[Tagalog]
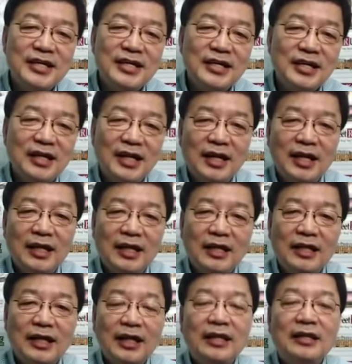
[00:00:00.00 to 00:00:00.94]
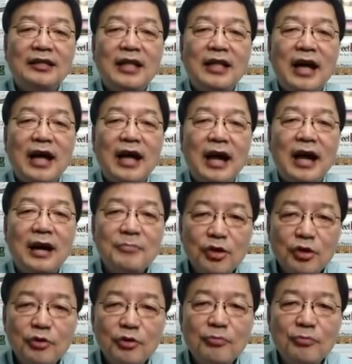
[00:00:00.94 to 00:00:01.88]
ang dami yung mga
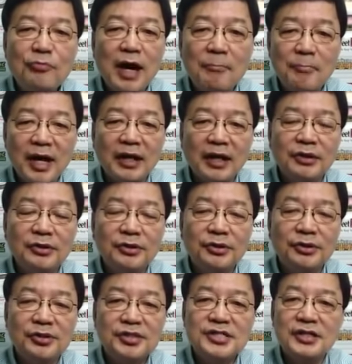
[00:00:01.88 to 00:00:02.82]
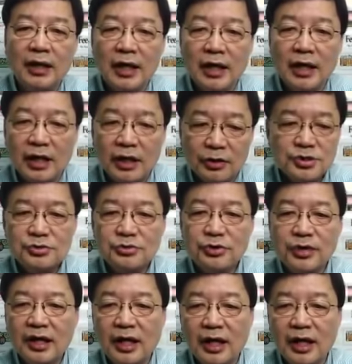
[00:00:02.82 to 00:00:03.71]
mentors na gusto ring uh,